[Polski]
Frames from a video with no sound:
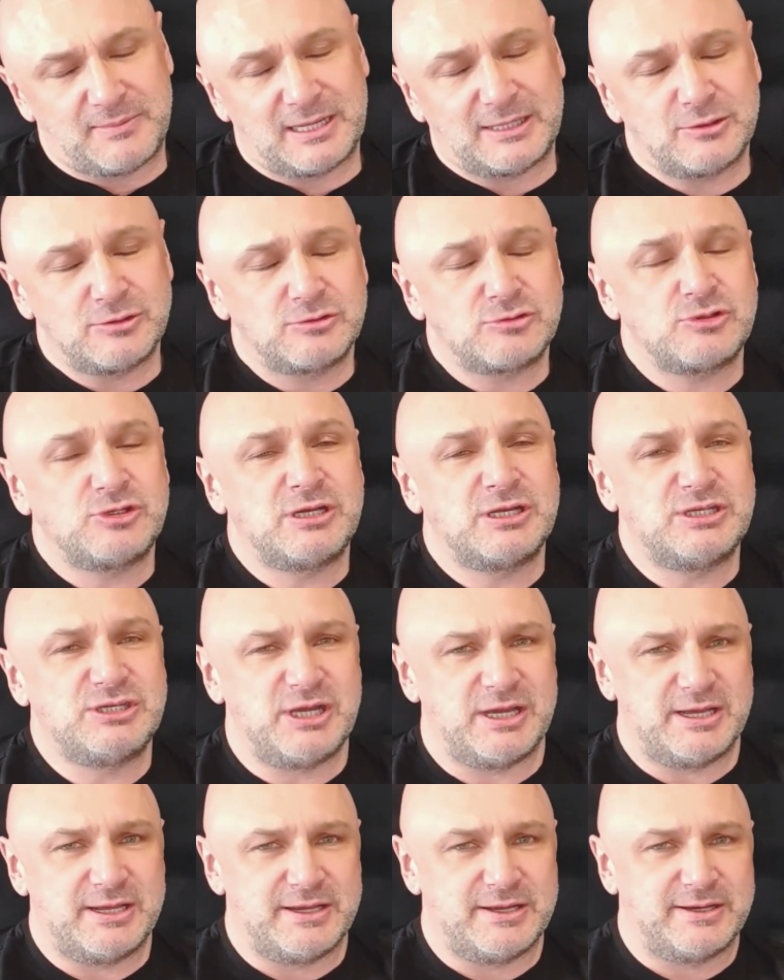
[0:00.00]
na to, co się
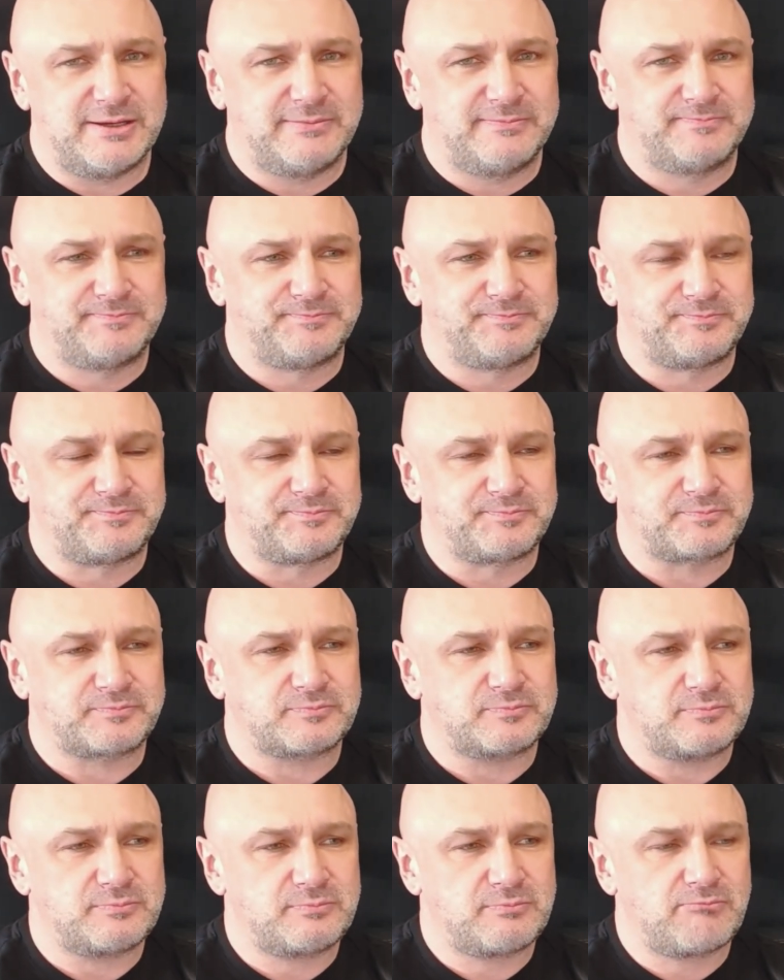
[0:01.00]
dzieje,
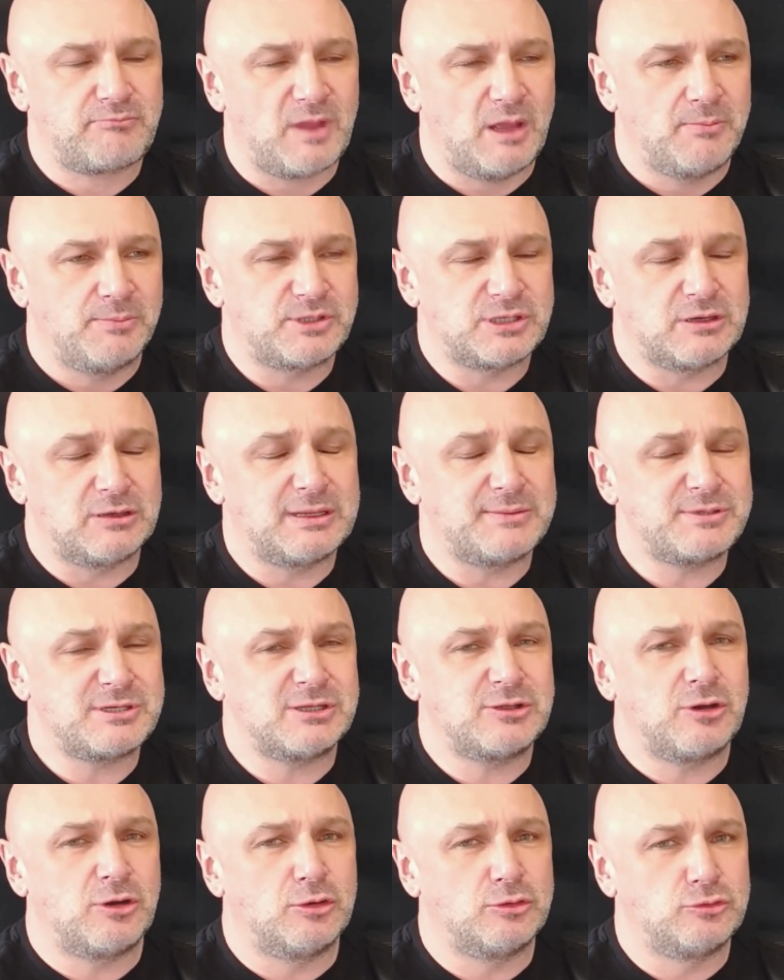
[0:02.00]
przyglądam się
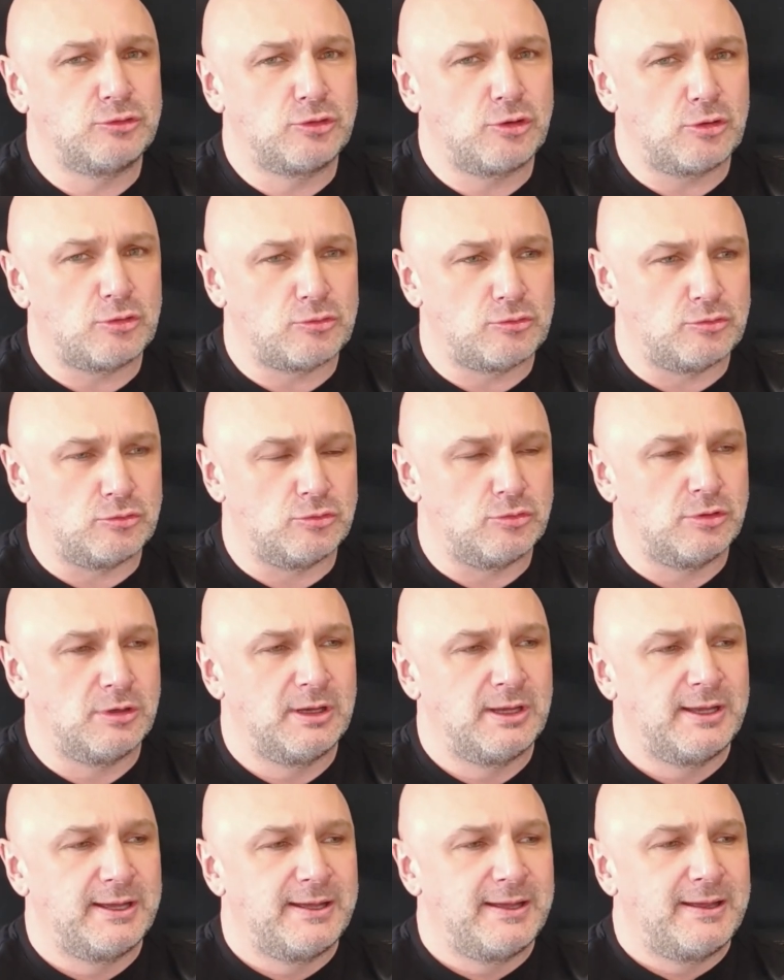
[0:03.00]
na to od roku,
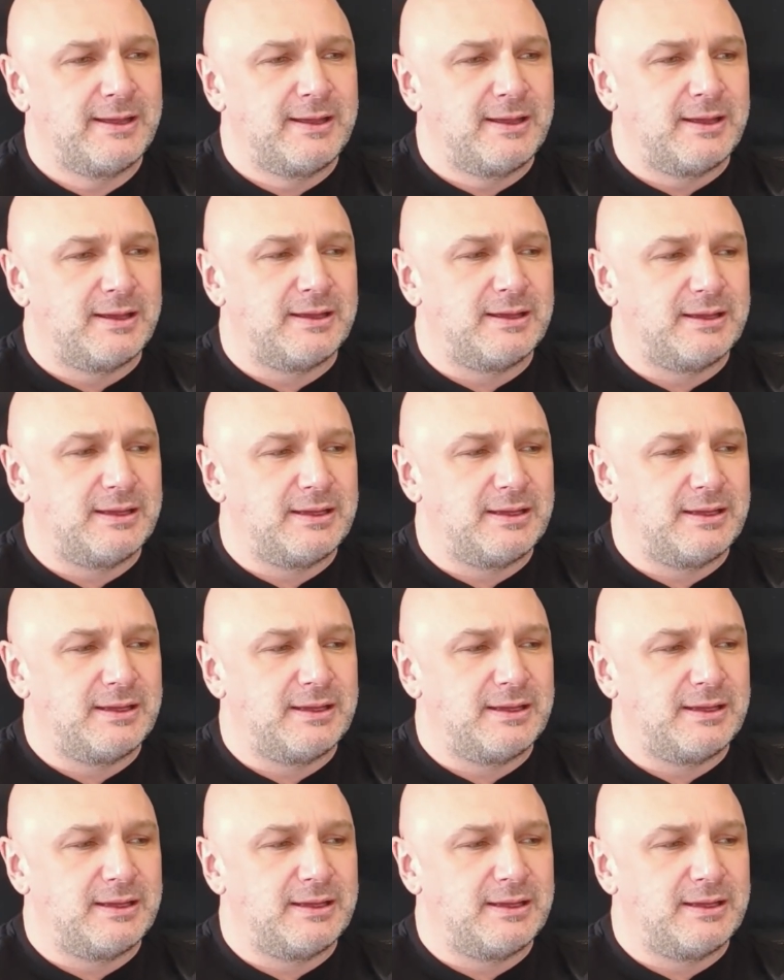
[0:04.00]
e,